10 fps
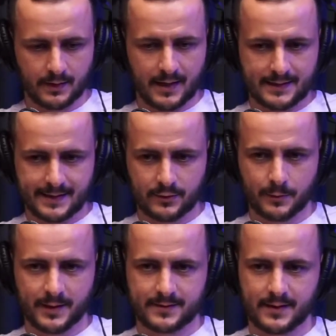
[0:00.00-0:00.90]
Até ano
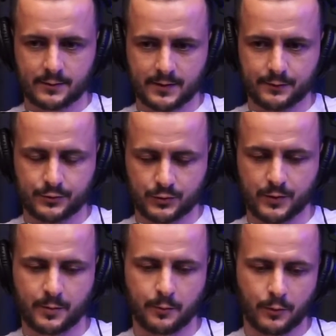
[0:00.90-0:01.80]
passado teve o
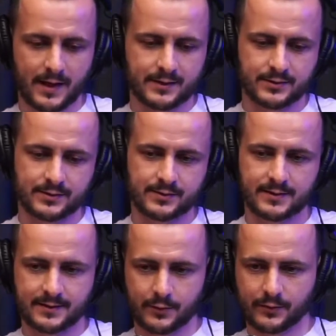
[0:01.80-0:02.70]
júri popular disse e
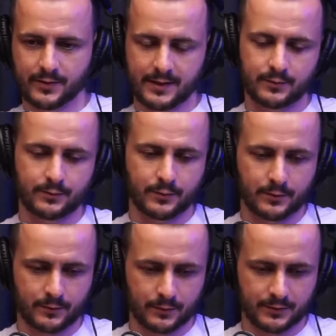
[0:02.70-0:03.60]
deu certo,
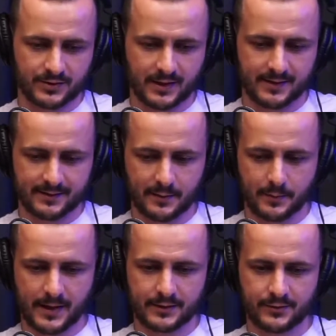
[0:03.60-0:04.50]
vou, vou chegar nessa
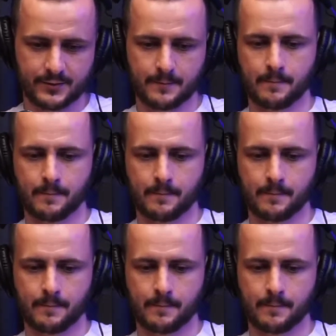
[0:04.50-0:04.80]
parte